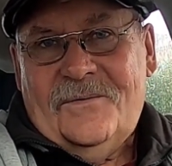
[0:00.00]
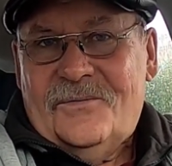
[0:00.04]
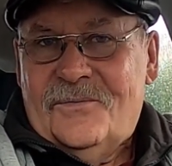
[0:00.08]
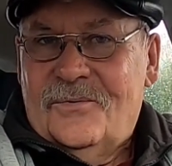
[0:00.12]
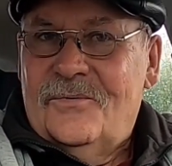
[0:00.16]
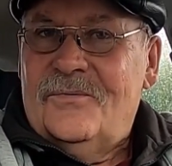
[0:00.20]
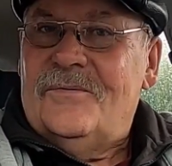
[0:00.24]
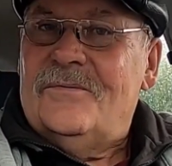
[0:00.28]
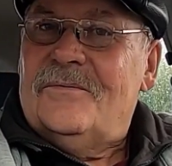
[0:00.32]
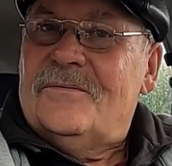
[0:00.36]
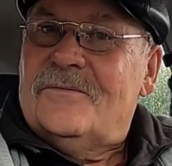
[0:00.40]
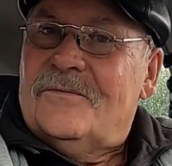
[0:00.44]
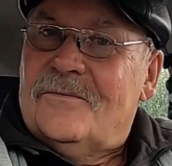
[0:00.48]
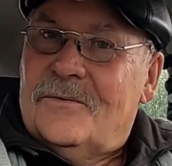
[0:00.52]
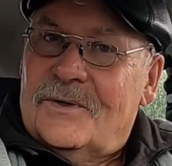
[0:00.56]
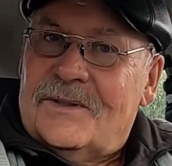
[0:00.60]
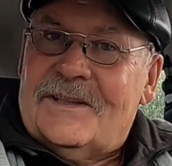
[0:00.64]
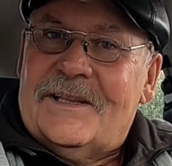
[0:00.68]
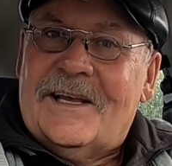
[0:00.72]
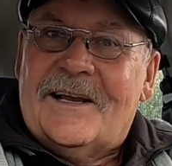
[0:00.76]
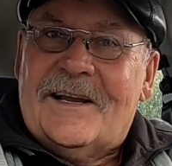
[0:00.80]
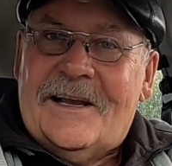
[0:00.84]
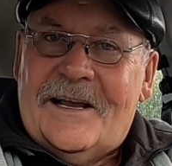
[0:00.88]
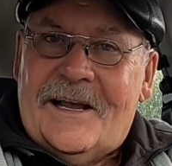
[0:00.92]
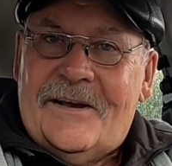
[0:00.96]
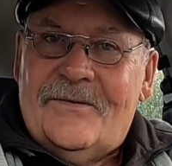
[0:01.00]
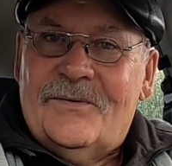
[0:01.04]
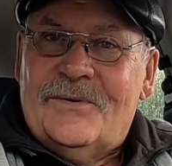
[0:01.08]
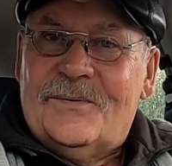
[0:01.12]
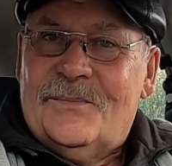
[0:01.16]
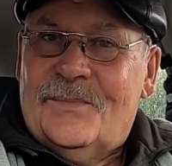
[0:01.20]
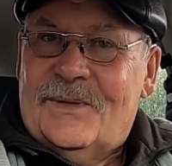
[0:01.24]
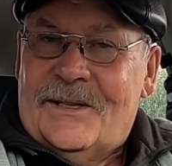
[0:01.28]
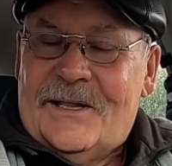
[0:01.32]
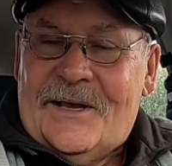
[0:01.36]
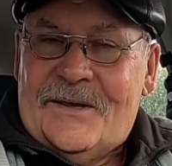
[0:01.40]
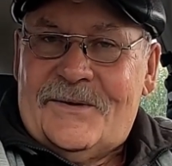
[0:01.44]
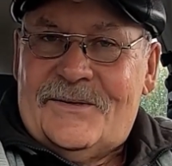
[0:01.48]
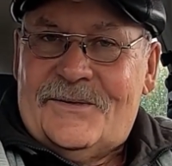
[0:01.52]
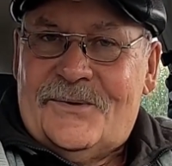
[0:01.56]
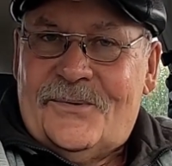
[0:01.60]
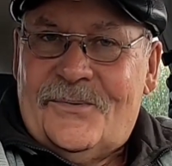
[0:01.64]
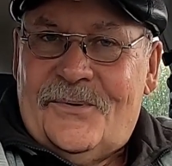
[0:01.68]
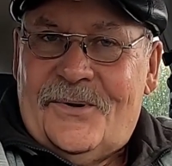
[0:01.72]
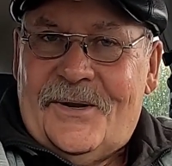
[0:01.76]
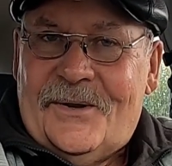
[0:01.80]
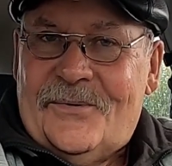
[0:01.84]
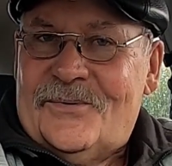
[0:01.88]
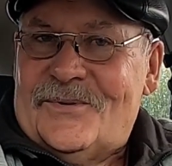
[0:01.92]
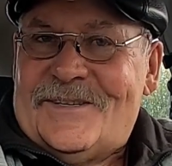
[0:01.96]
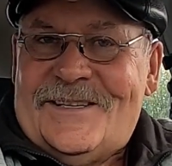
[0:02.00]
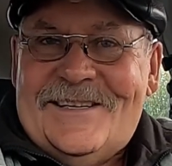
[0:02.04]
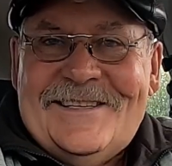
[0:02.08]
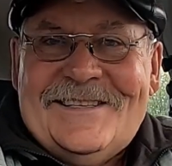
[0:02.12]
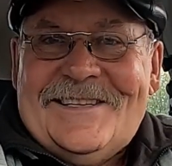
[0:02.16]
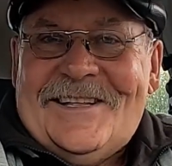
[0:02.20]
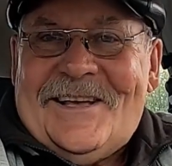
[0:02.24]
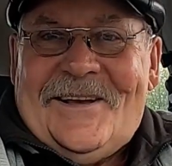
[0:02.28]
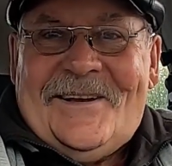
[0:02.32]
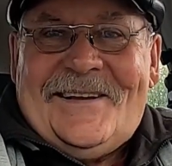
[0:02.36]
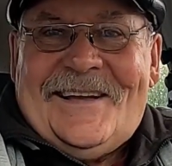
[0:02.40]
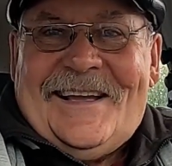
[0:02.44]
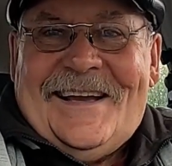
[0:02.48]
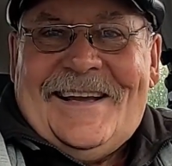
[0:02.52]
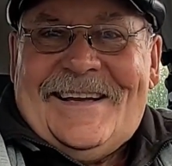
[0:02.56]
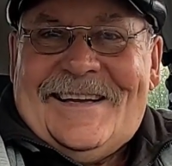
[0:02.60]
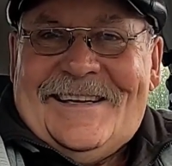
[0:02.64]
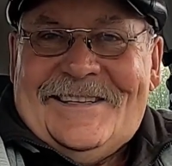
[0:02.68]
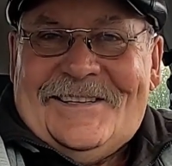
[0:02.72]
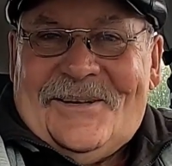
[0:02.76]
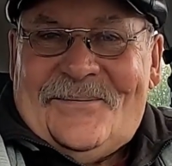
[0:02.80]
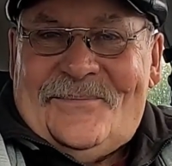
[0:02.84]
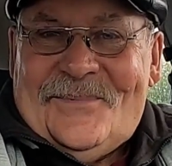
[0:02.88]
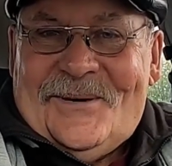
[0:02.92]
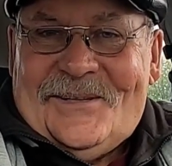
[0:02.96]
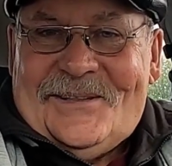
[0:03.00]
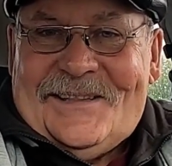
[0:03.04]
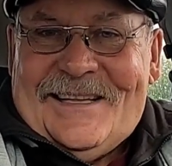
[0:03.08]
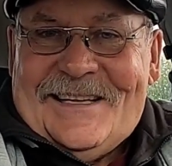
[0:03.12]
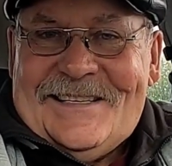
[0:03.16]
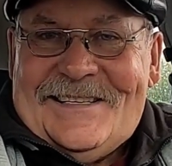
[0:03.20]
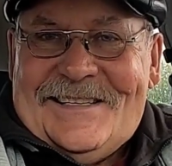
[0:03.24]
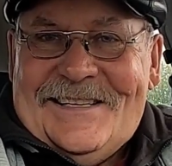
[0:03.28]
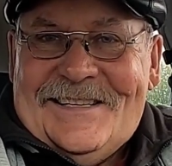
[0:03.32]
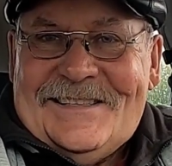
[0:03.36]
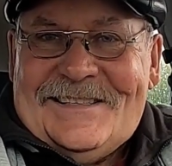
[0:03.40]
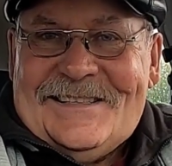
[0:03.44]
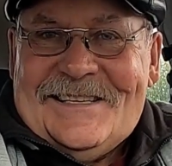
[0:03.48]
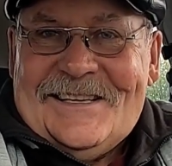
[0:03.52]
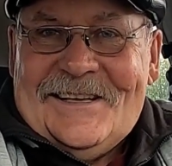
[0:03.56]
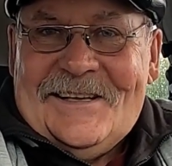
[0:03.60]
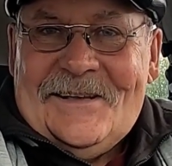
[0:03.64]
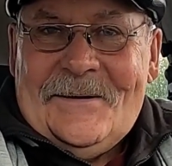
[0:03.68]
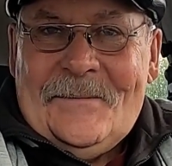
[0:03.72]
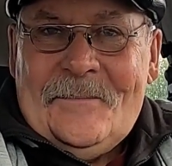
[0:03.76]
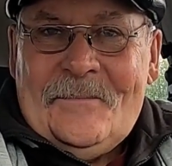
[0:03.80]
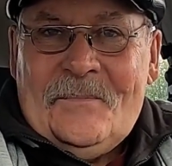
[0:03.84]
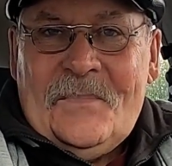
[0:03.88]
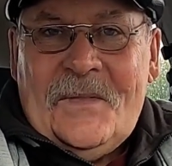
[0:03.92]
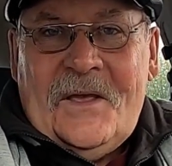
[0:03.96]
Ну, вот такая вот была история. Уж не знаю, как к этому относиться.